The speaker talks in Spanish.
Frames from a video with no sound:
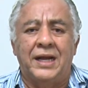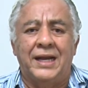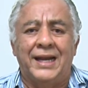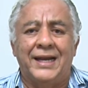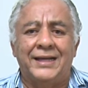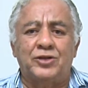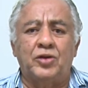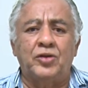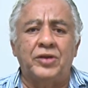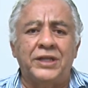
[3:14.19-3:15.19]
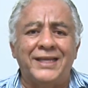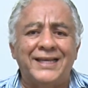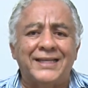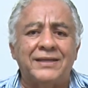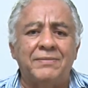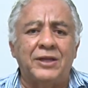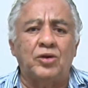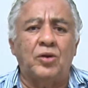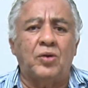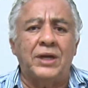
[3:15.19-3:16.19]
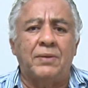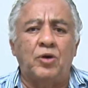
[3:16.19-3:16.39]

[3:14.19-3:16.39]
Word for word: La elección donde ya se metió con la